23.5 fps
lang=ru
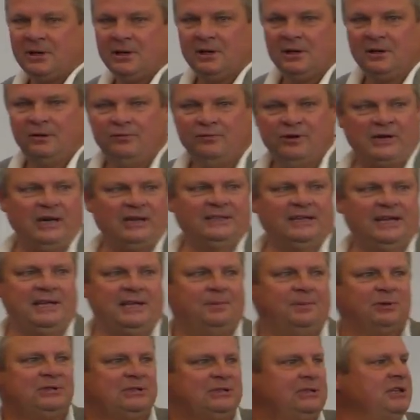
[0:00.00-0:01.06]
Вы
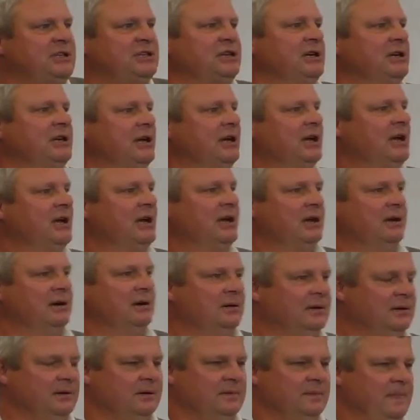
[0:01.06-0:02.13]
когда-нибудь слышали,
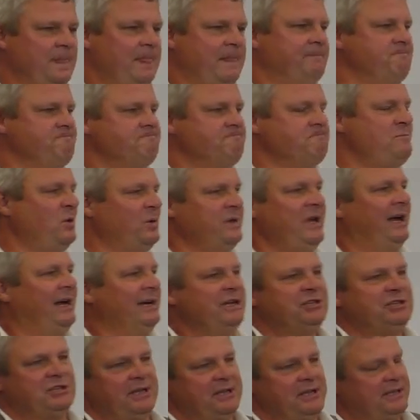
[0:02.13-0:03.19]
ну, я
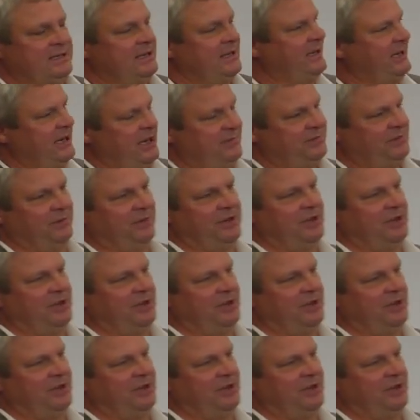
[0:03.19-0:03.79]
лично несколько раз в своей